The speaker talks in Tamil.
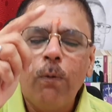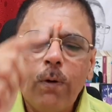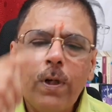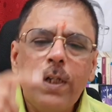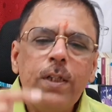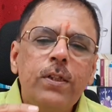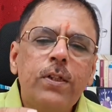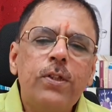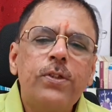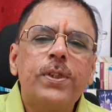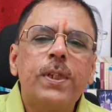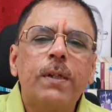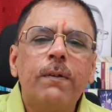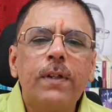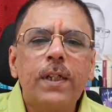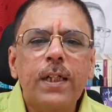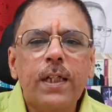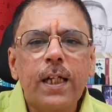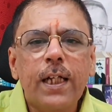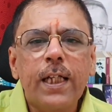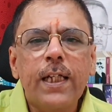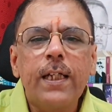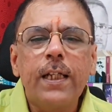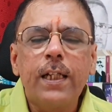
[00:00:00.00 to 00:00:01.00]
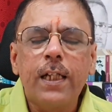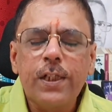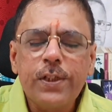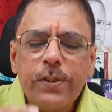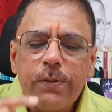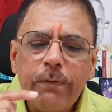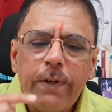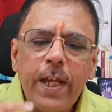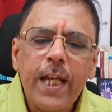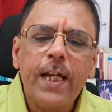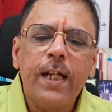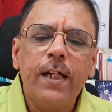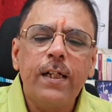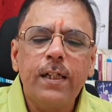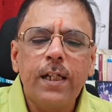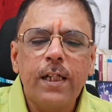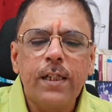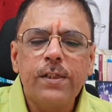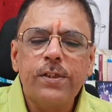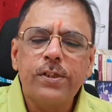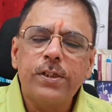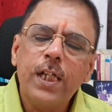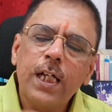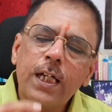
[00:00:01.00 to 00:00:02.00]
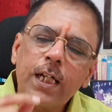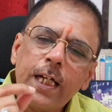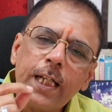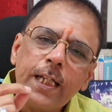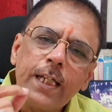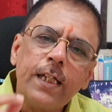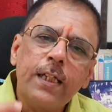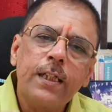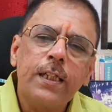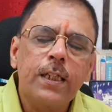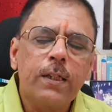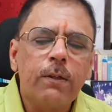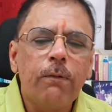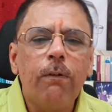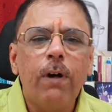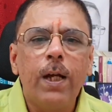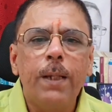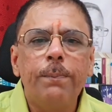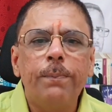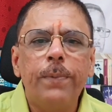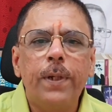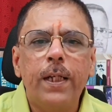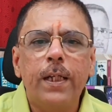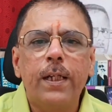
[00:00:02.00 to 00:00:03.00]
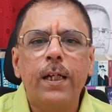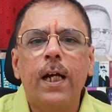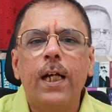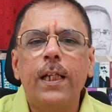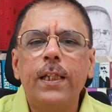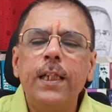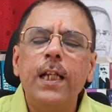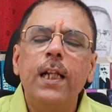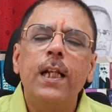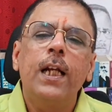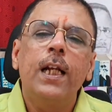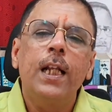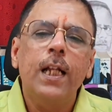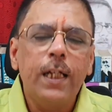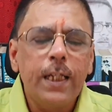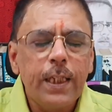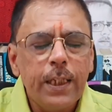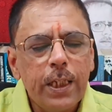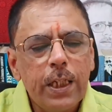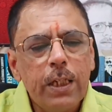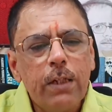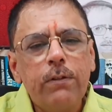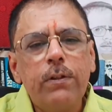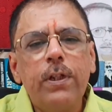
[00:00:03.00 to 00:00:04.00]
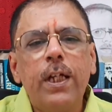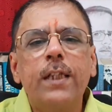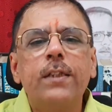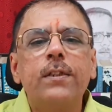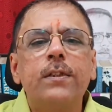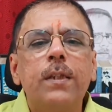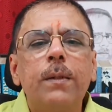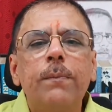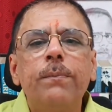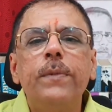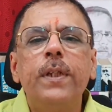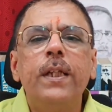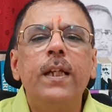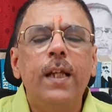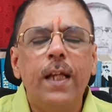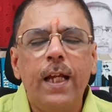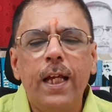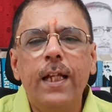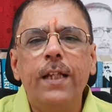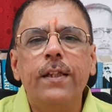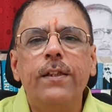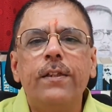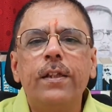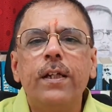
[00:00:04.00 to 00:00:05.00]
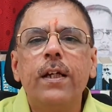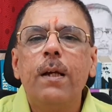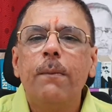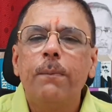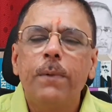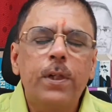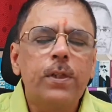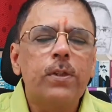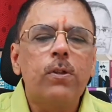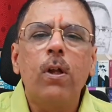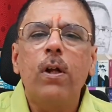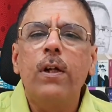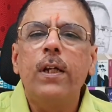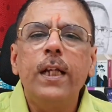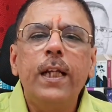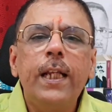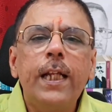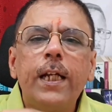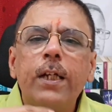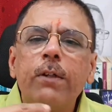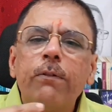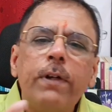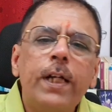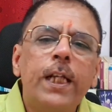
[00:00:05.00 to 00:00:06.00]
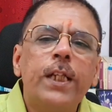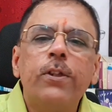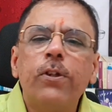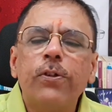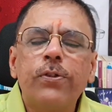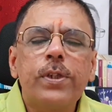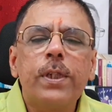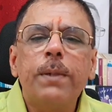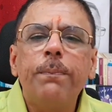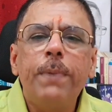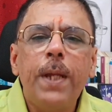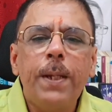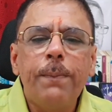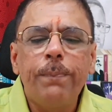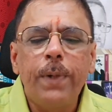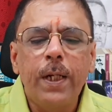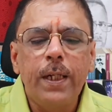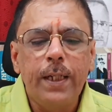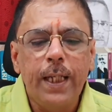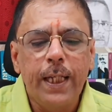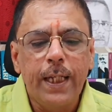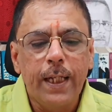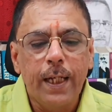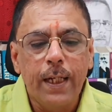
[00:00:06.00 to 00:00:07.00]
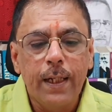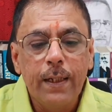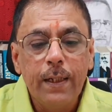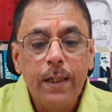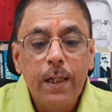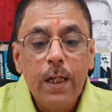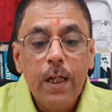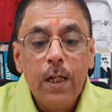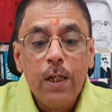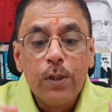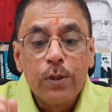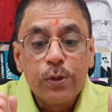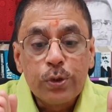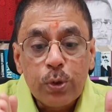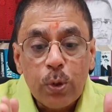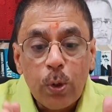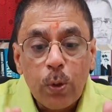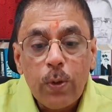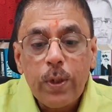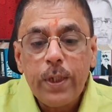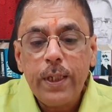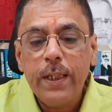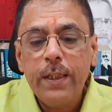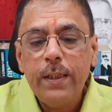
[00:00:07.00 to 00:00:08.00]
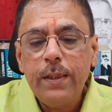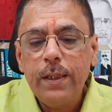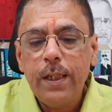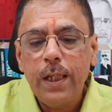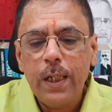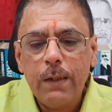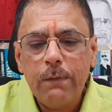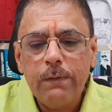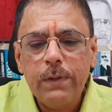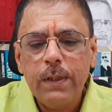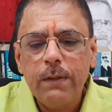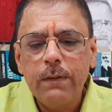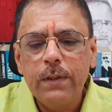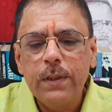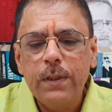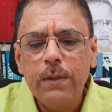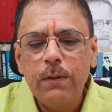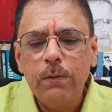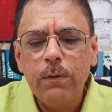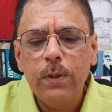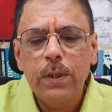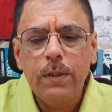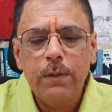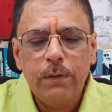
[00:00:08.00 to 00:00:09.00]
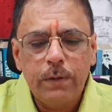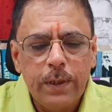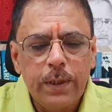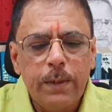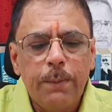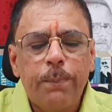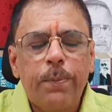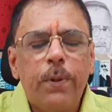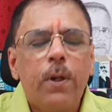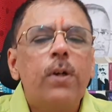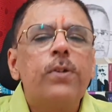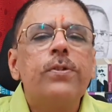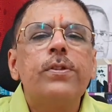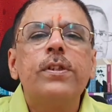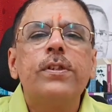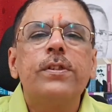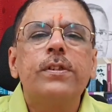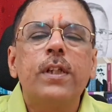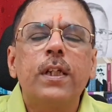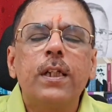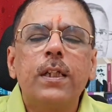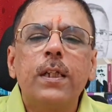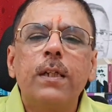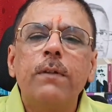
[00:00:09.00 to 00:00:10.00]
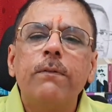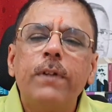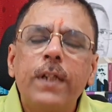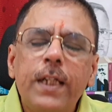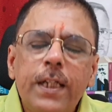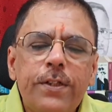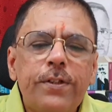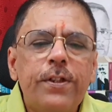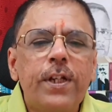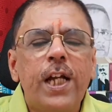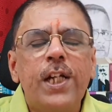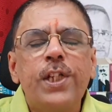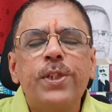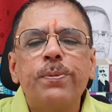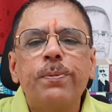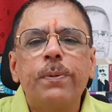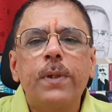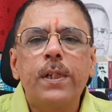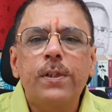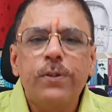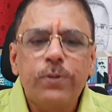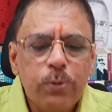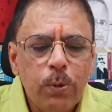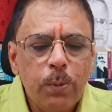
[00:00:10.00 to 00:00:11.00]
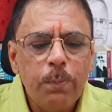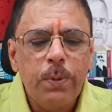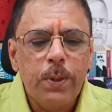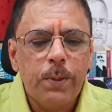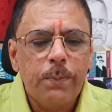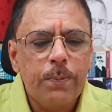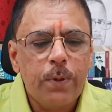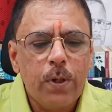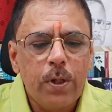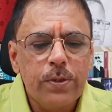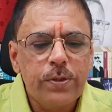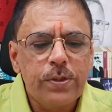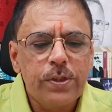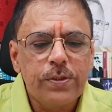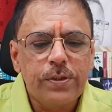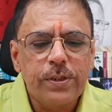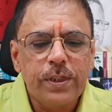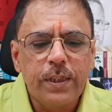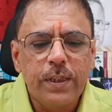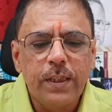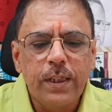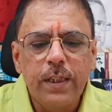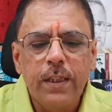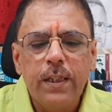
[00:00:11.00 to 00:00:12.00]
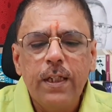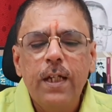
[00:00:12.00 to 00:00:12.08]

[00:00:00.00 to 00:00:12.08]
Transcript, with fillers: ஒன் டு செவன் கிடைக்க ஏதாச்சும் வேக்கண்ட்டாக இருந்துச்சுன்னா கிடைக்கிறதுக்கு வாய்ப்பு இருக்குது அது இல்லைனா நீங்கள் யூ டு அக்செப்ட் தி எயித் பிகாஸ் ஆல்ரெடி நீங்கள் டுவெண்ட்டி தௌசண்ட் பே பண்ணிட்டீங்க ஸோ இந்த அளவுக்கு வந்து ஒரு இந்த ப்ராசஸ் இருக்குது வெரி டிரான்ஸ்பரண்ட் சூப்பர் ப்ராசஸ் இது